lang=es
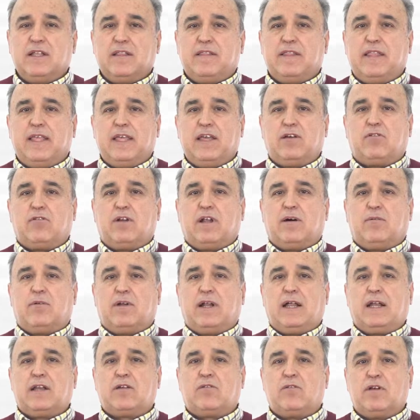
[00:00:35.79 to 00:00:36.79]
de
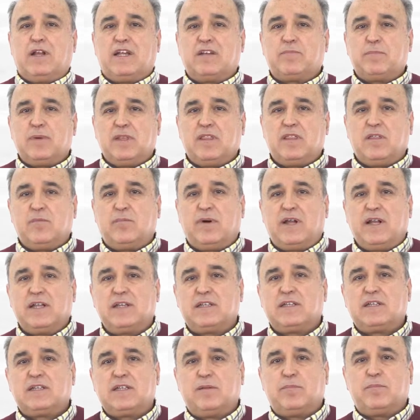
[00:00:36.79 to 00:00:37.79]
colaborar con las principales